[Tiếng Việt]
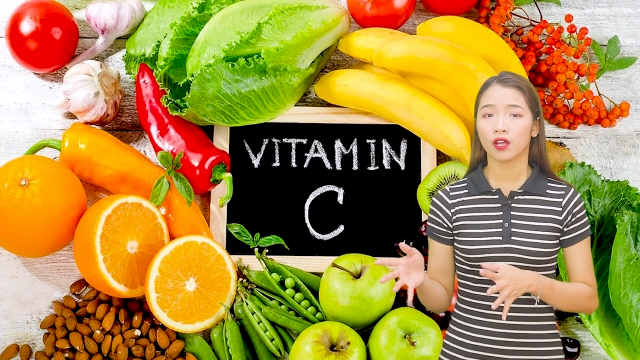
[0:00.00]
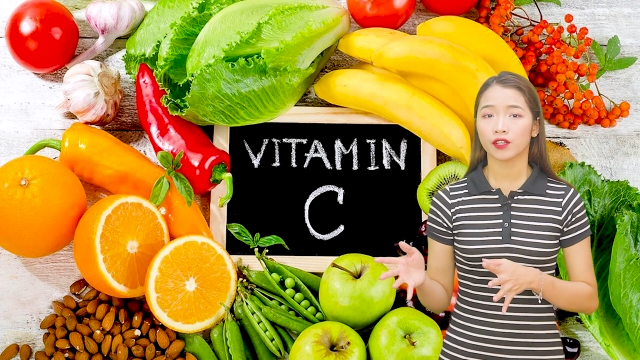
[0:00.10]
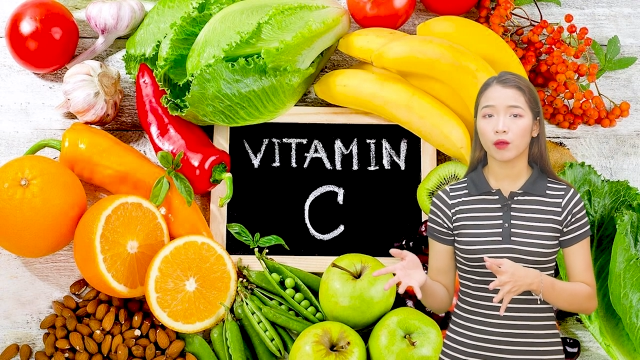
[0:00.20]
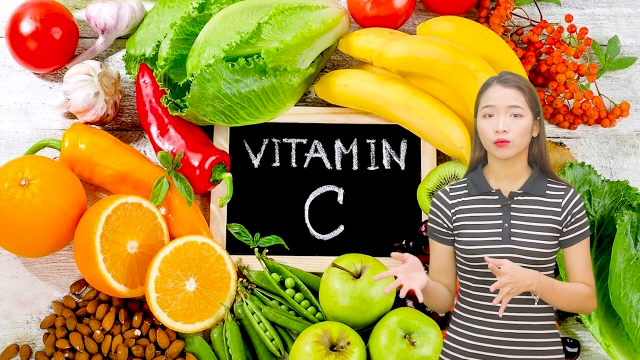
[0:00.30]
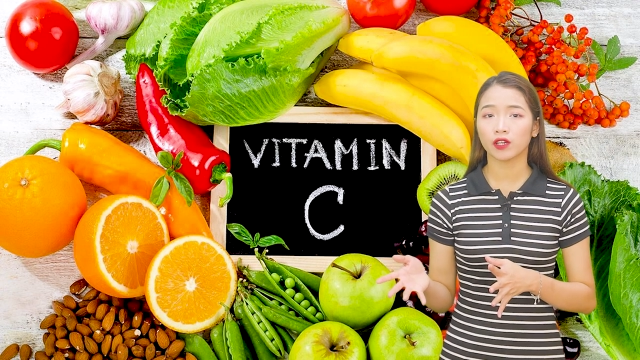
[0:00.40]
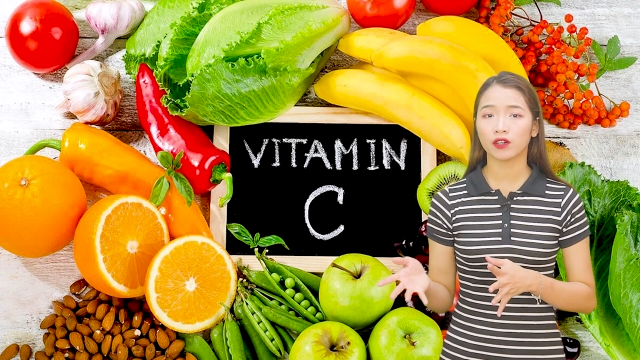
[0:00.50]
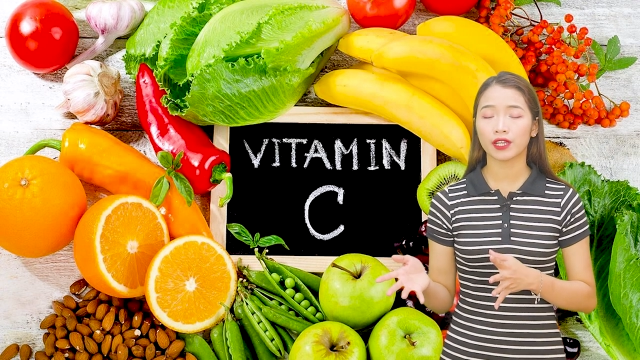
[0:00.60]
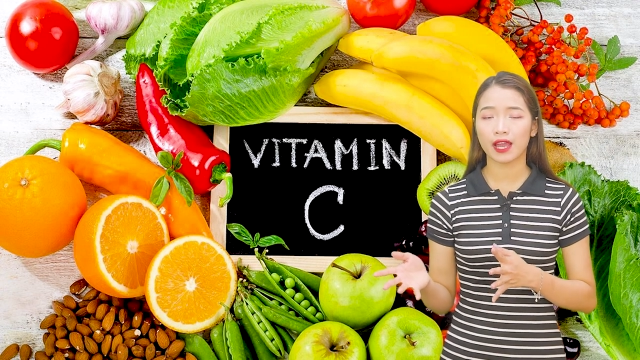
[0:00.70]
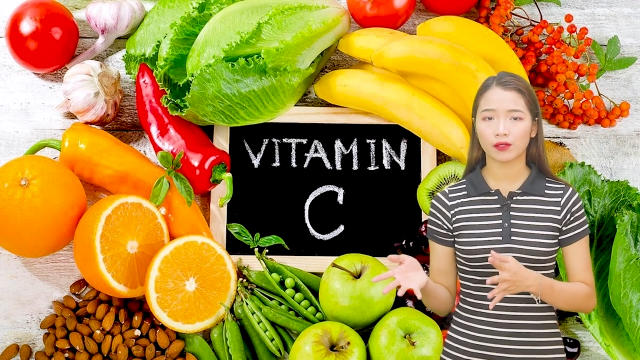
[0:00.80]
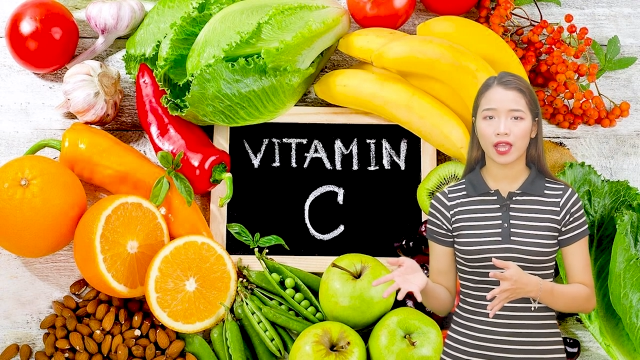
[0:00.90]
đồng
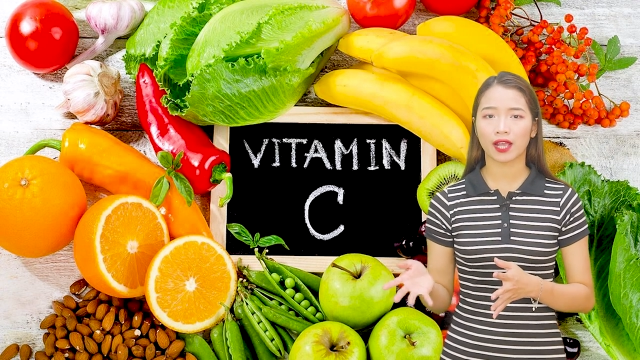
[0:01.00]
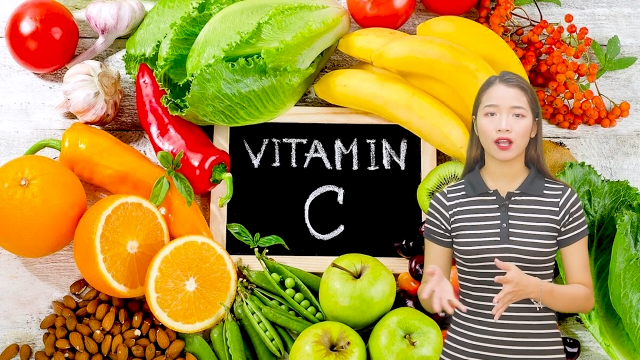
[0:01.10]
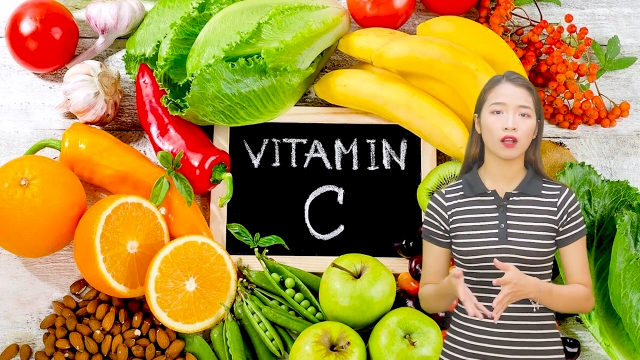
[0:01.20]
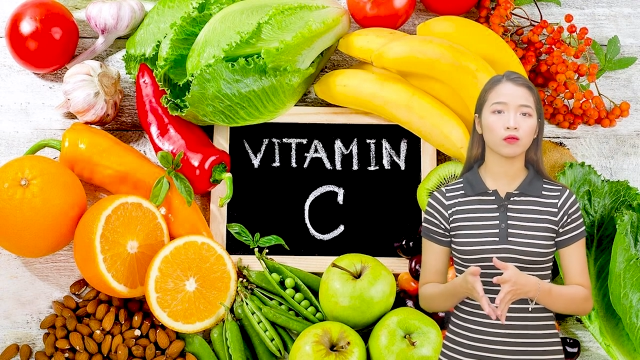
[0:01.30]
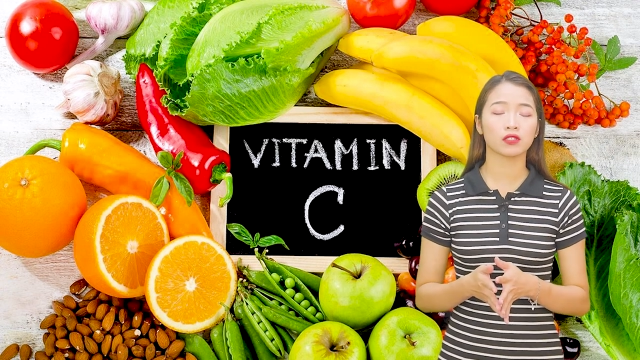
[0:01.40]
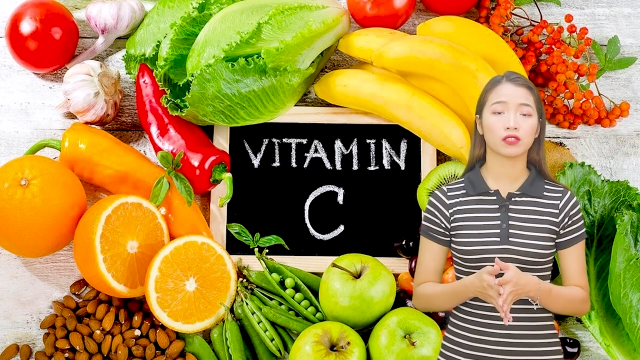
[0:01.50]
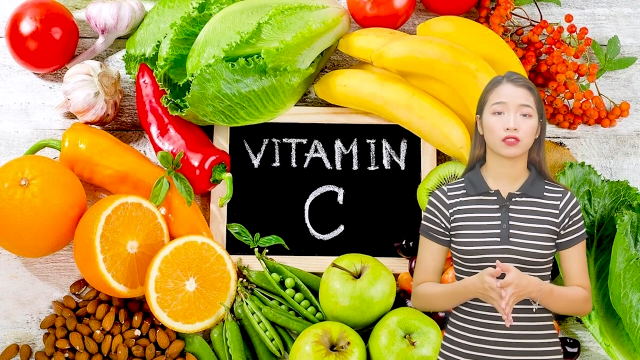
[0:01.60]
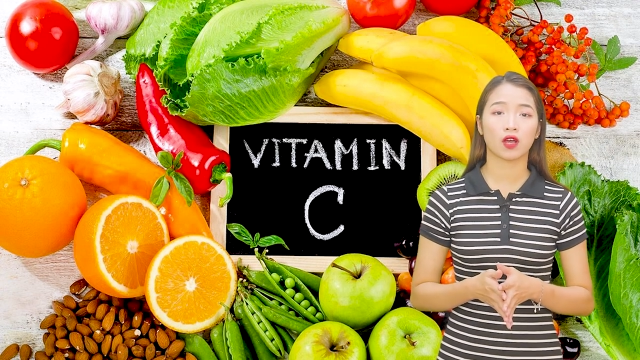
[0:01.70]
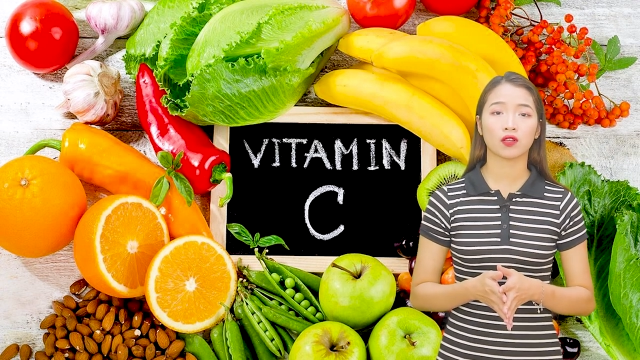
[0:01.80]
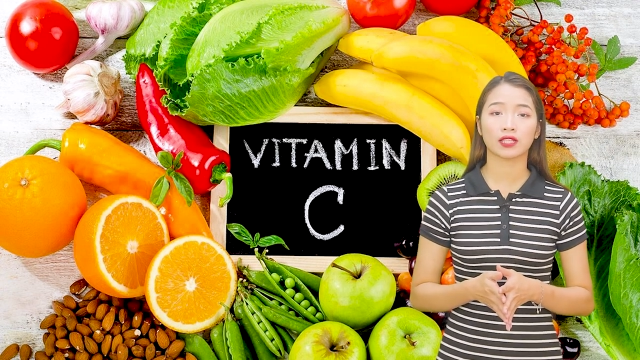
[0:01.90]
thời đào thải các gốc tự
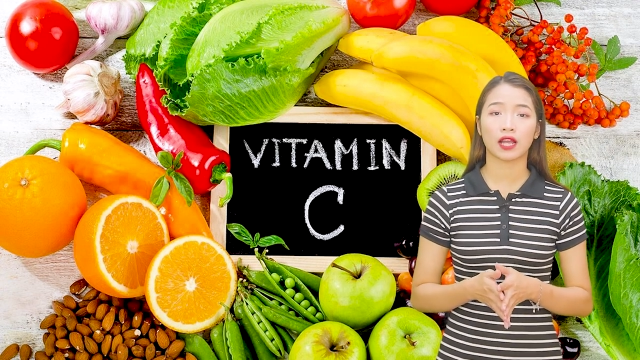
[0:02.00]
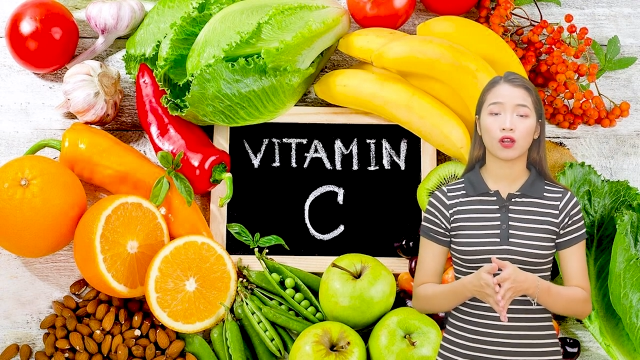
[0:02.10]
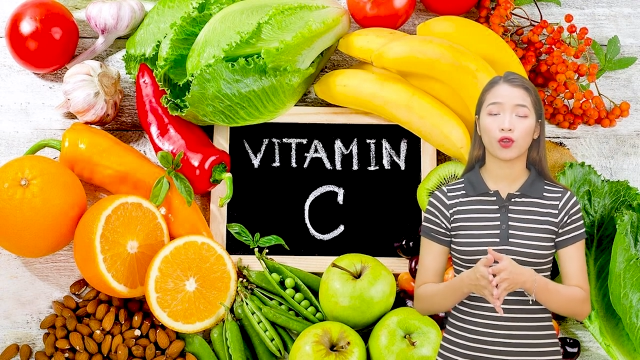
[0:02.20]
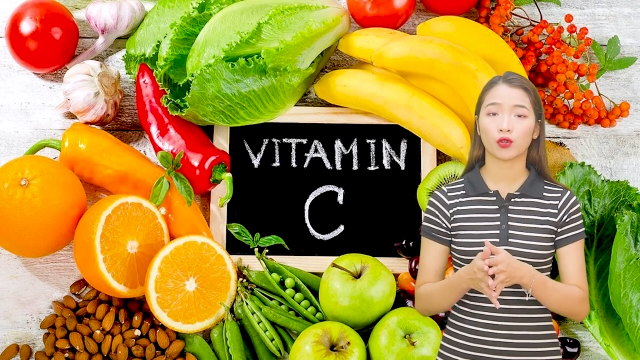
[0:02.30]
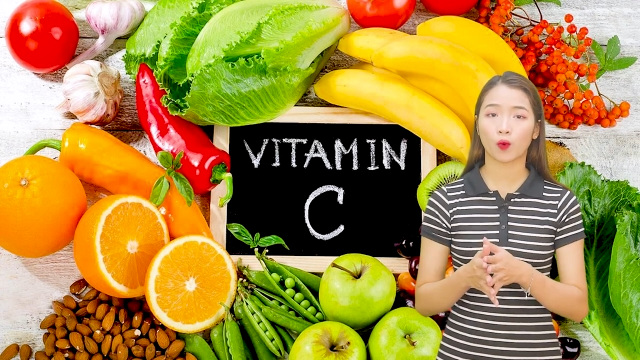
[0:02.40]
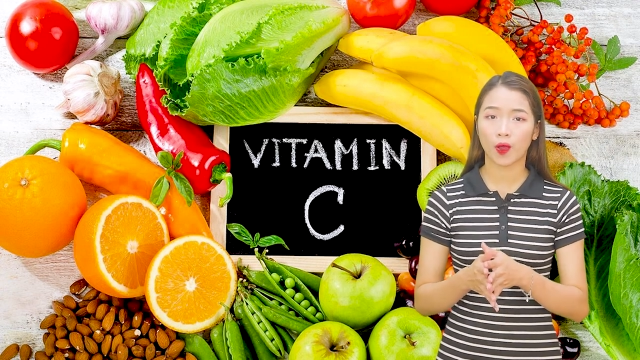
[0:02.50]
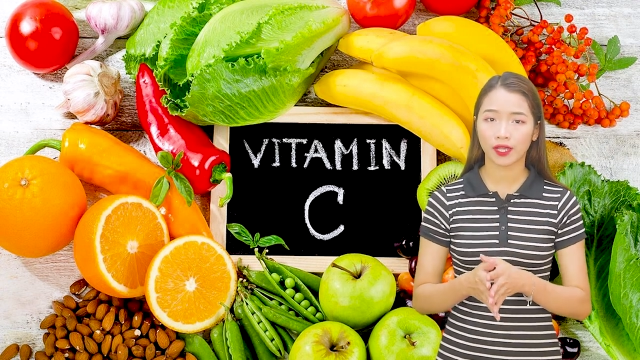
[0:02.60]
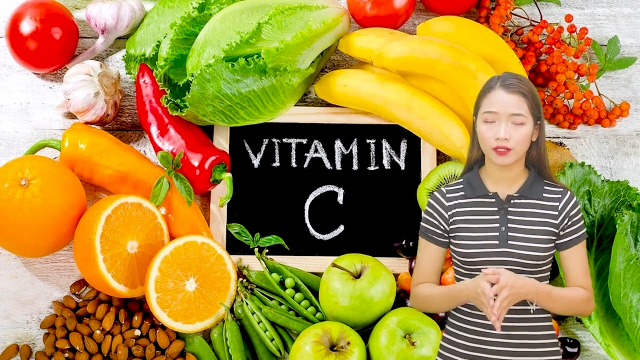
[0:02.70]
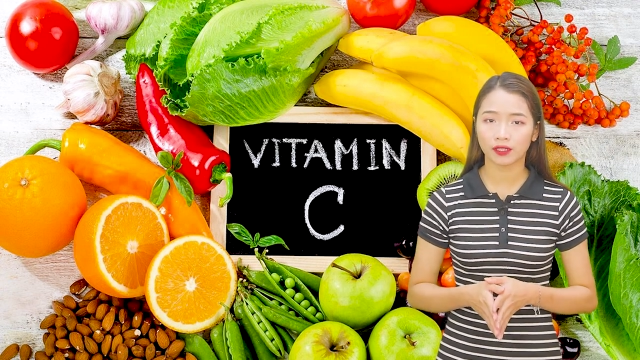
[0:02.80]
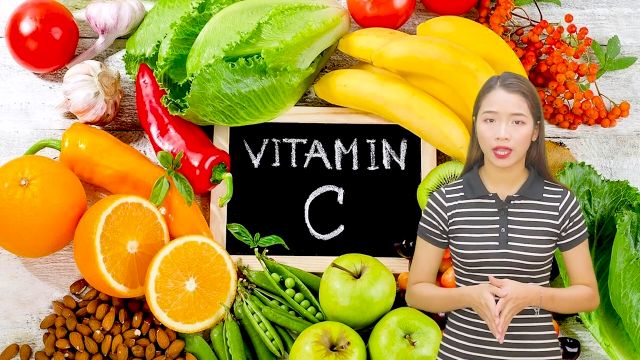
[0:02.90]
do ra khỏi
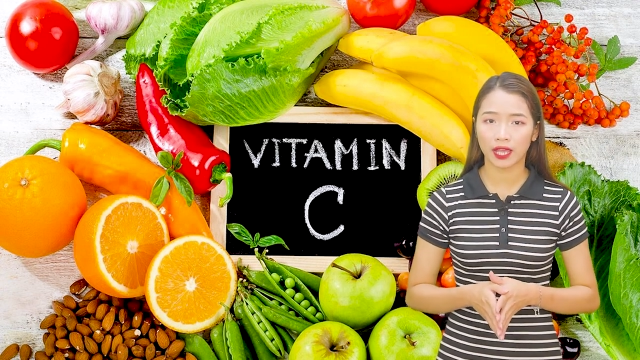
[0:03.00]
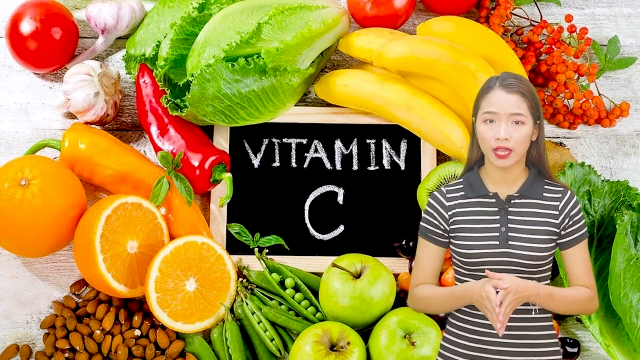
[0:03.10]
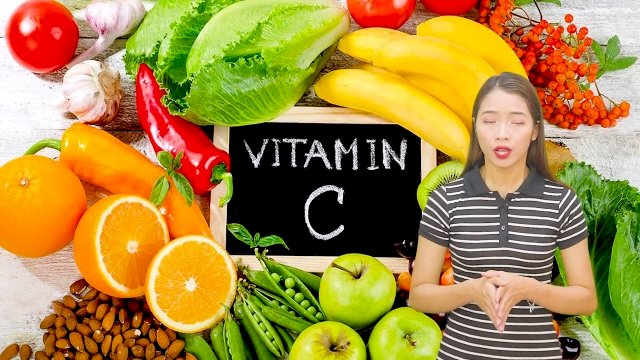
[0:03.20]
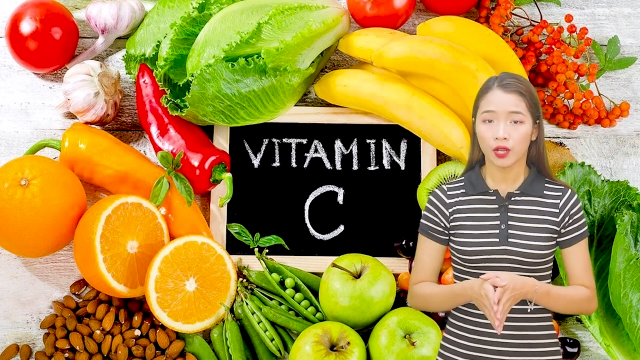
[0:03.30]
ngoài cơ thể,